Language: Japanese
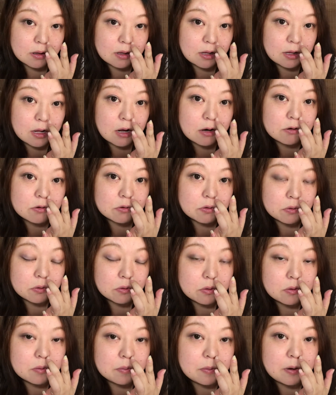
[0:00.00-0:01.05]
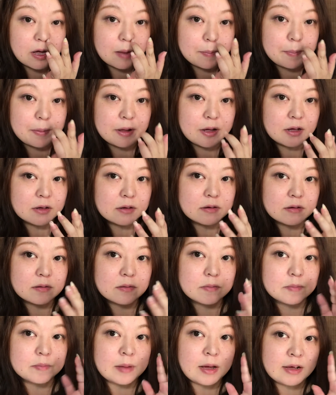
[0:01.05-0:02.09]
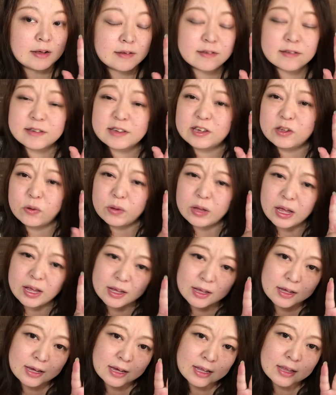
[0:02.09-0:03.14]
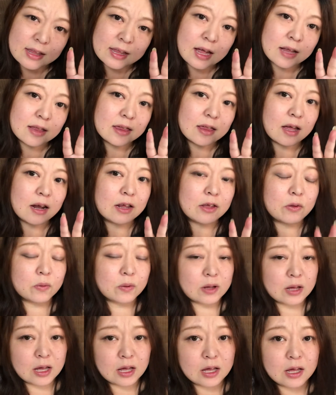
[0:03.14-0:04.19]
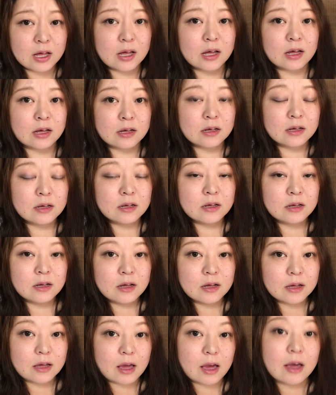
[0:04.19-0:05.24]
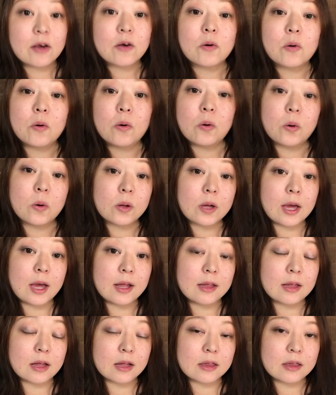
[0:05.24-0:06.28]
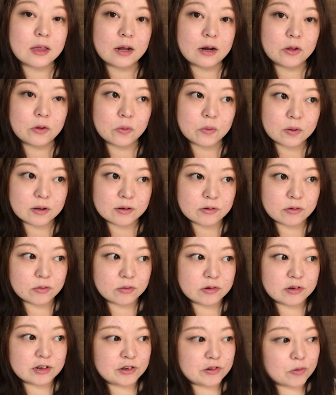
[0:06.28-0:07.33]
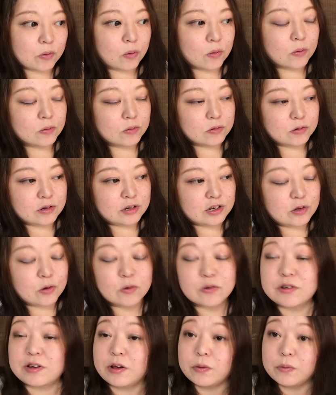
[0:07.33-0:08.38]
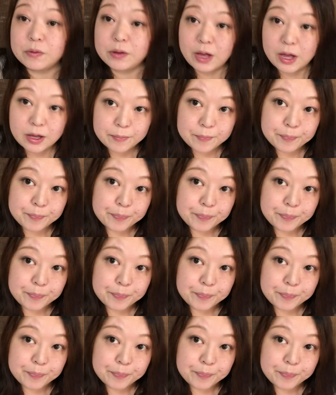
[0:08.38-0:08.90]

てなると、もうやっぱ、毎月の年金だったりとか、健康保険だったりとか、その自動、自動車のね、